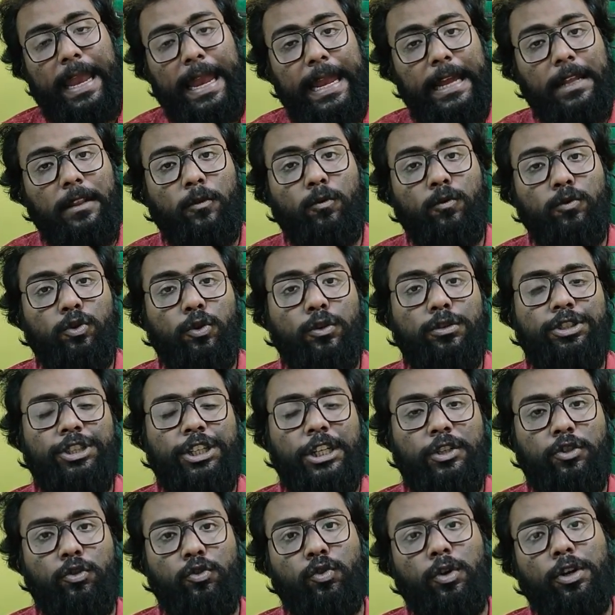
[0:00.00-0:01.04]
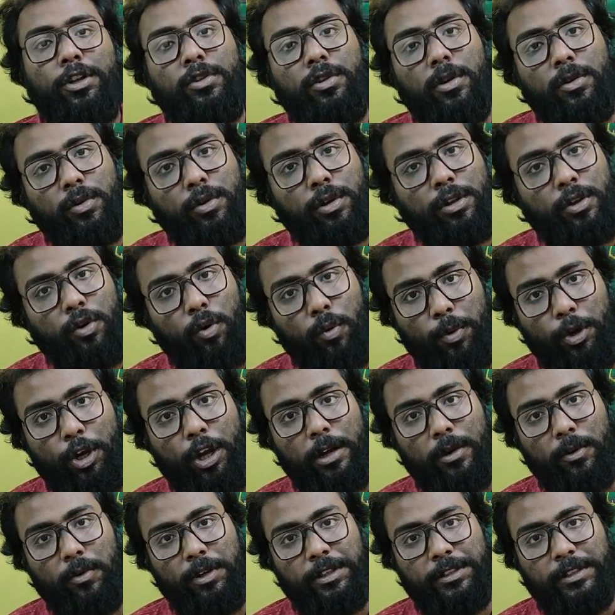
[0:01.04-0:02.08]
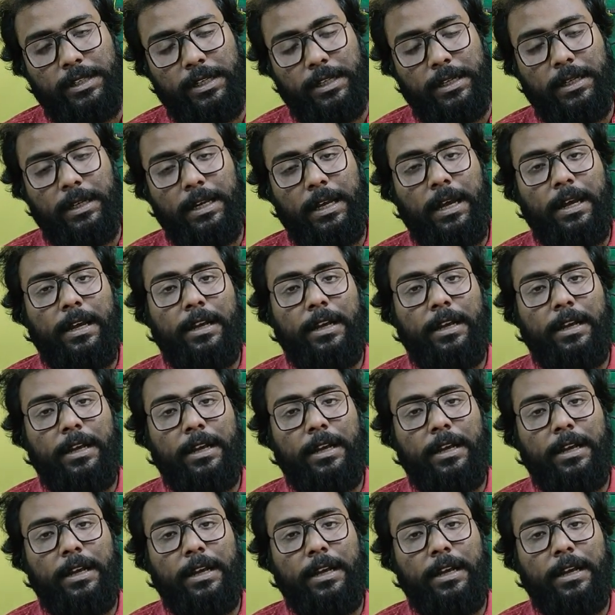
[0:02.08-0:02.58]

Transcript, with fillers: এই দুজন শিশু চরিত্র দুটোতে অভিনয় করেছিলেন